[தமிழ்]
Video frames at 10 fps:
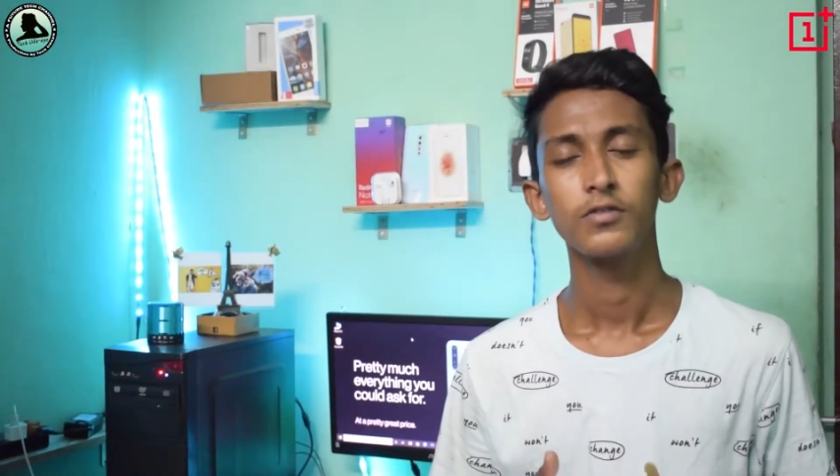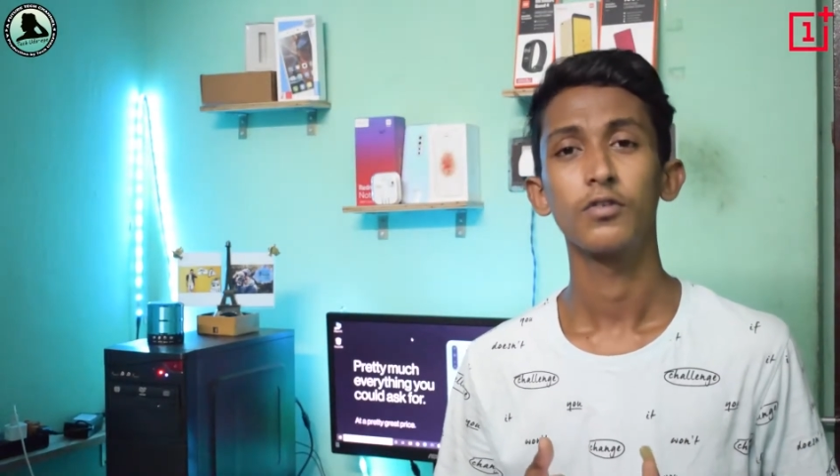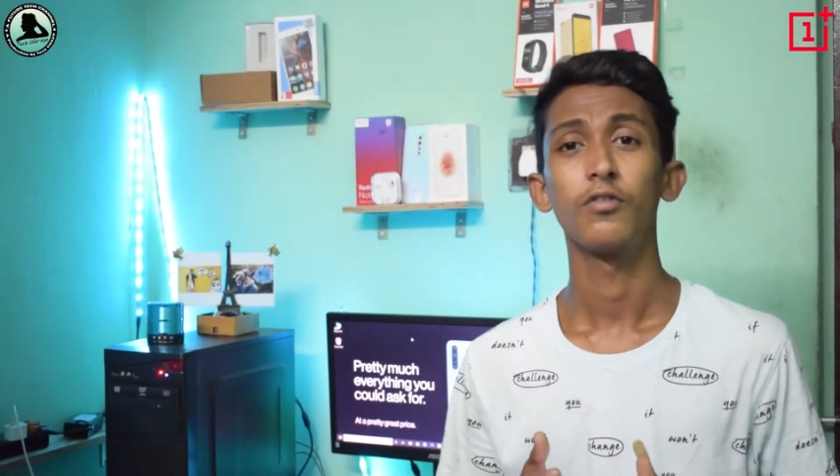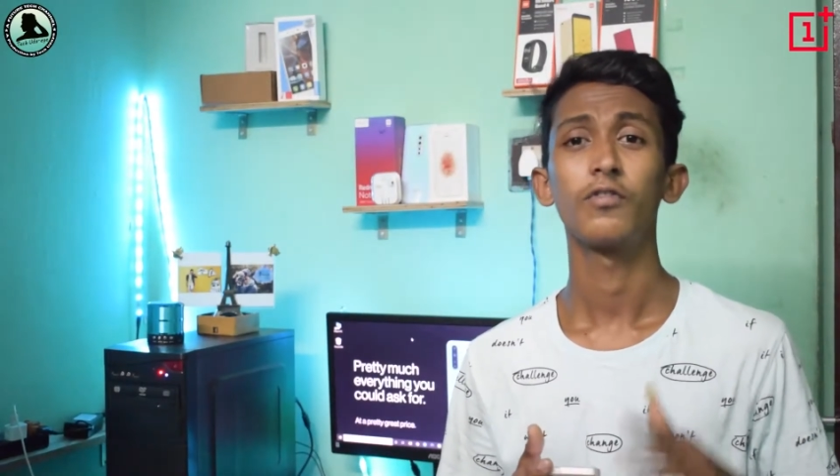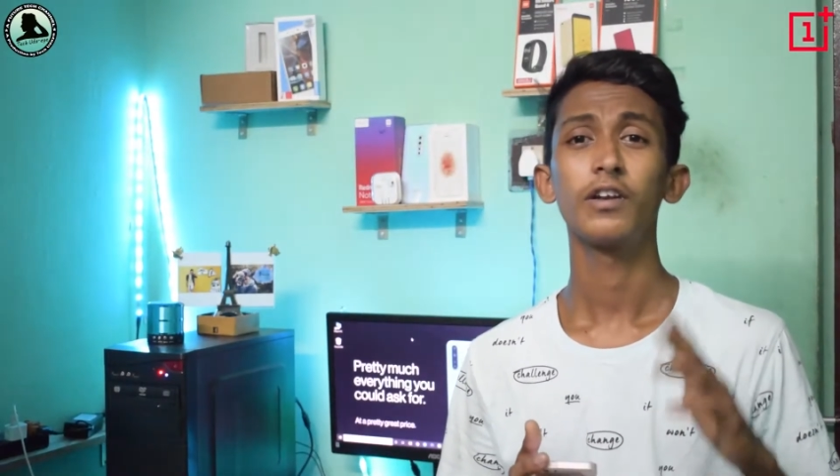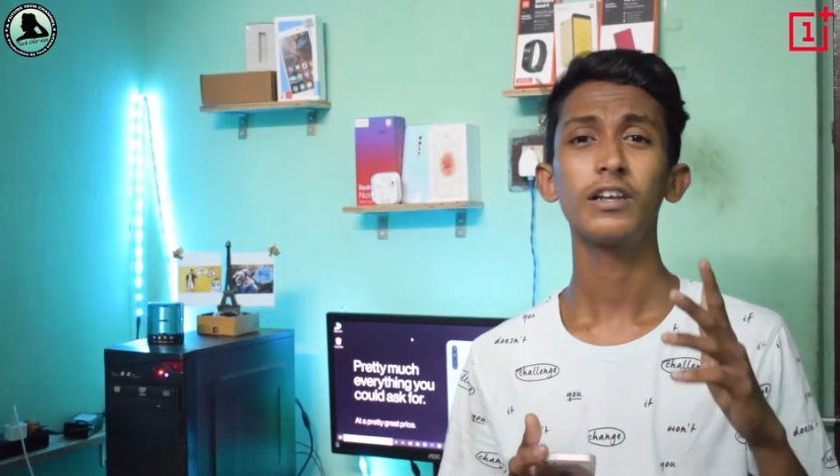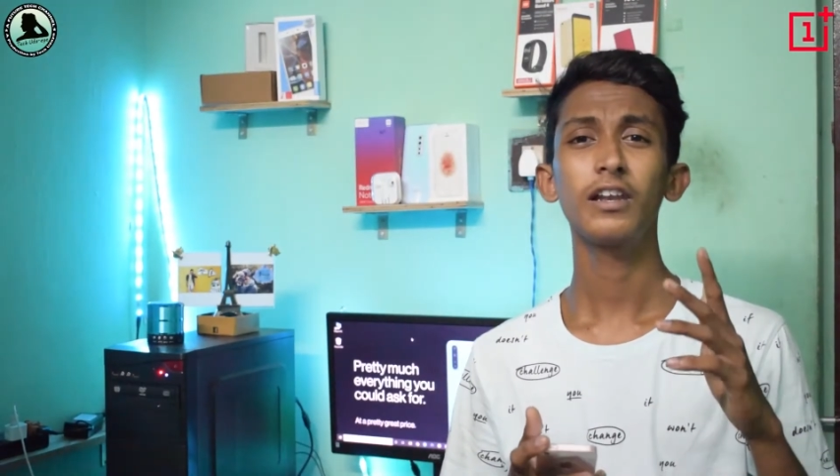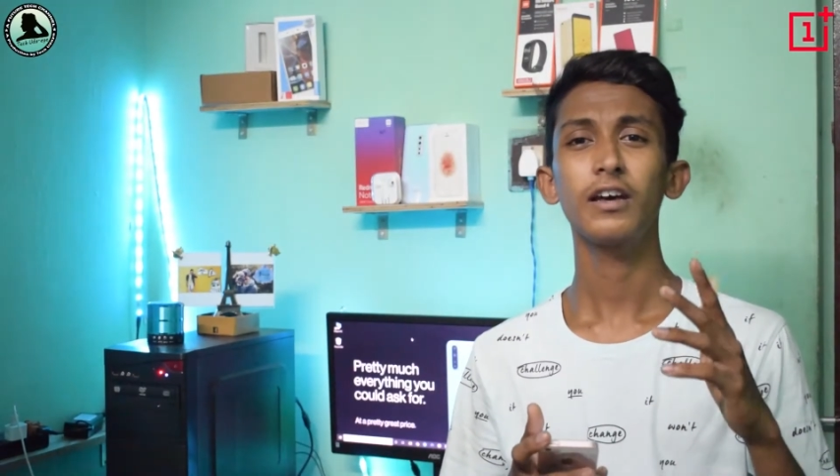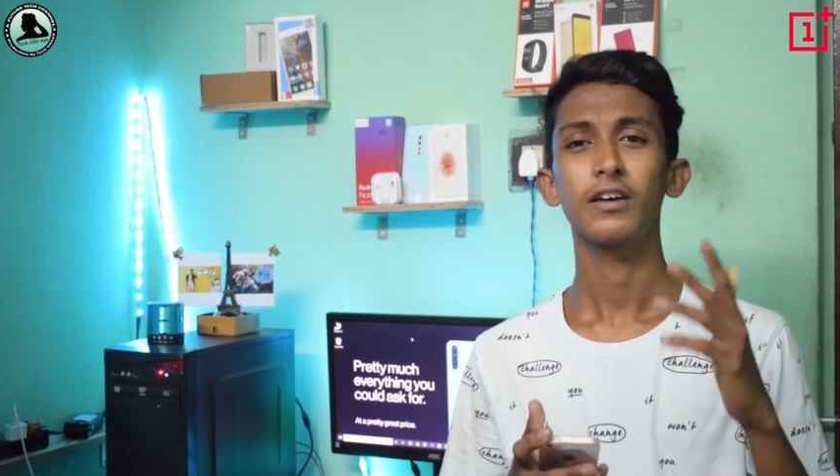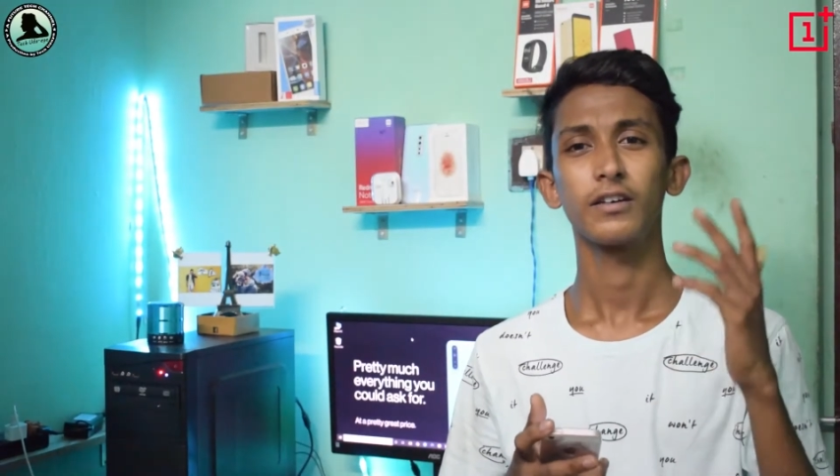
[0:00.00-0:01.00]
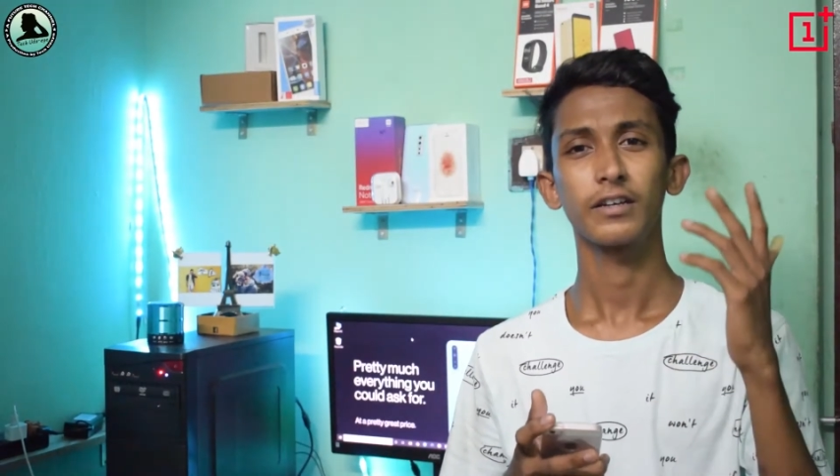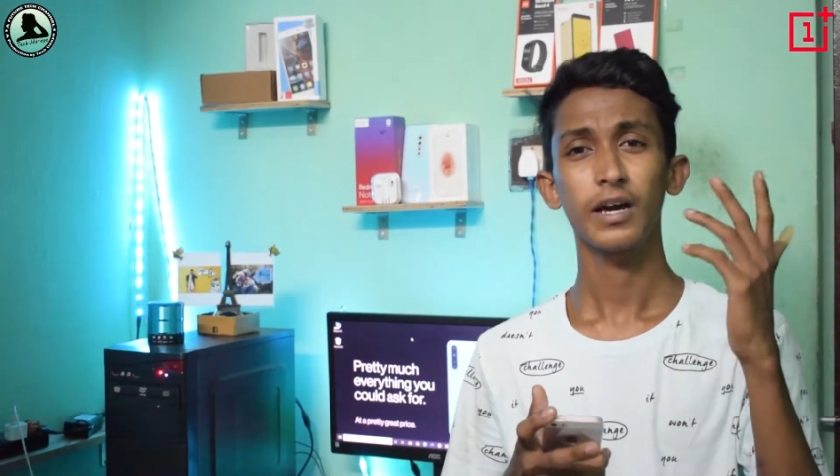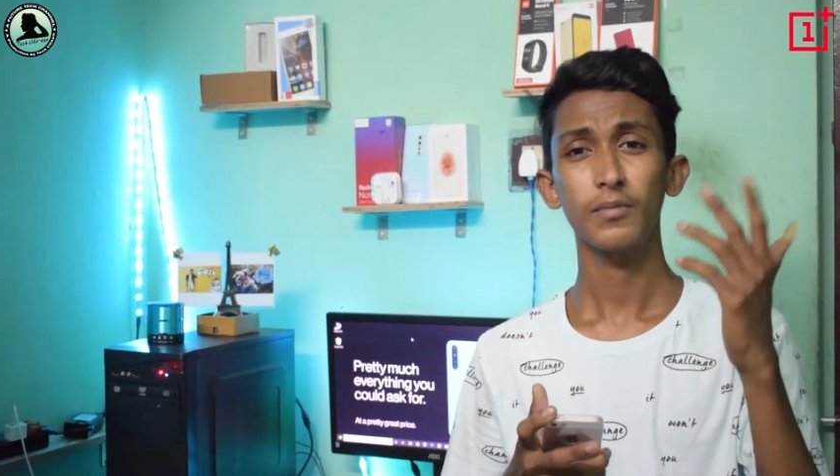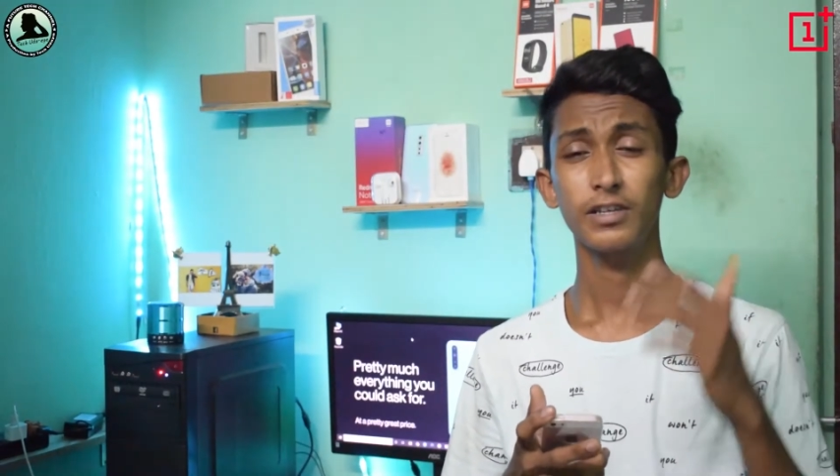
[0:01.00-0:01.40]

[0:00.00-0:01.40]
ஸோ ஃப்ரண்ட்டில் கேமரா